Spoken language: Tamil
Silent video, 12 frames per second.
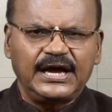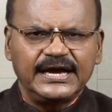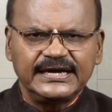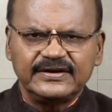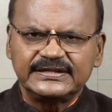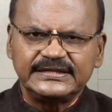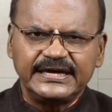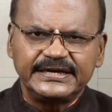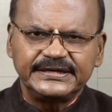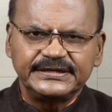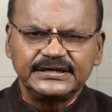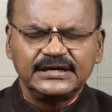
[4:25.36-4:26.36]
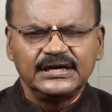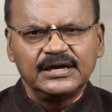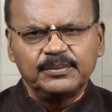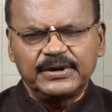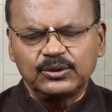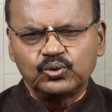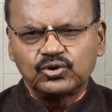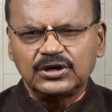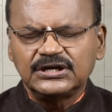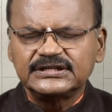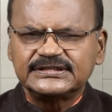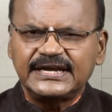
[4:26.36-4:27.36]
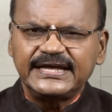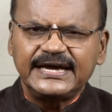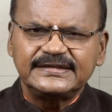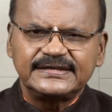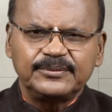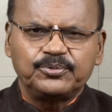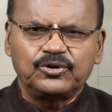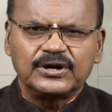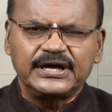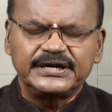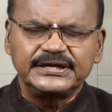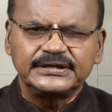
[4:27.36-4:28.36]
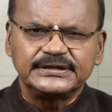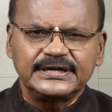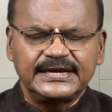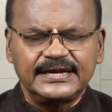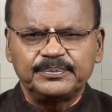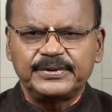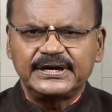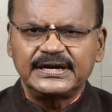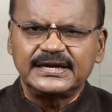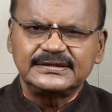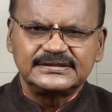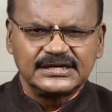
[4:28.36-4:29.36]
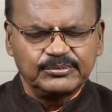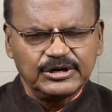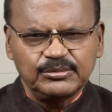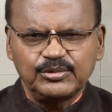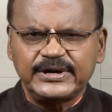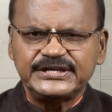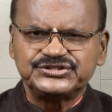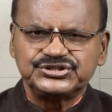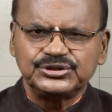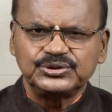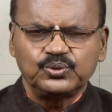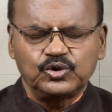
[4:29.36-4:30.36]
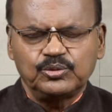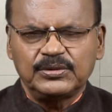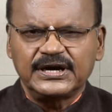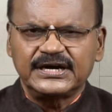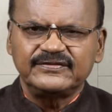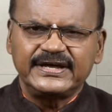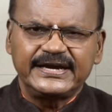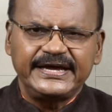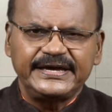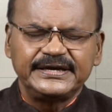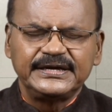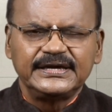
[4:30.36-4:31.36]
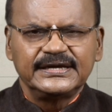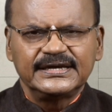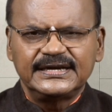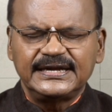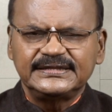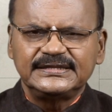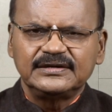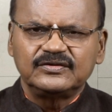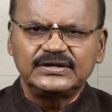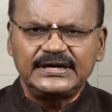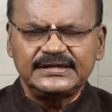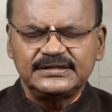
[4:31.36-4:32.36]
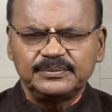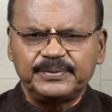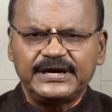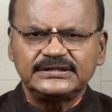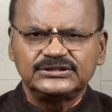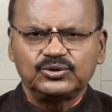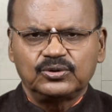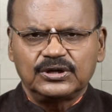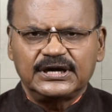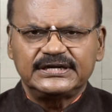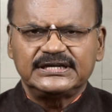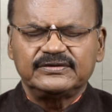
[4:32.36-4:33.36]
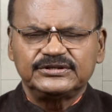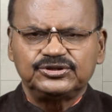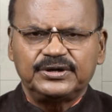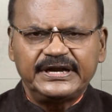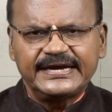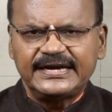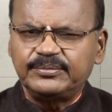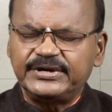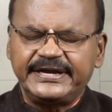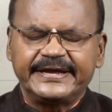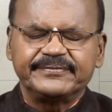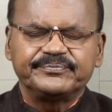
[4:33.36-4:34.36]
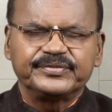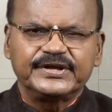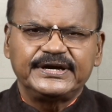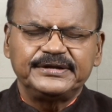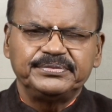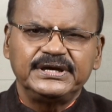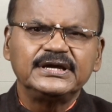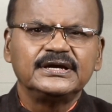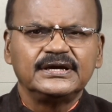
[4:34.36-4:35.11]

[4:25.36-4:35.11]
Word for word: அங்கே வந்தார் பல ஊர்களுக்கு தல யாத்திரை போனார் எல்லாம் பண்ணார் திருமணமும் ஆச்சு ஒரு மகன் வேற எல்லாத்தையும் எல்லாத்தையும் பார்த்துட்டு ஒரு கட்டம் வந்தோடனே கிளம்பிட்டார் கிளம்பி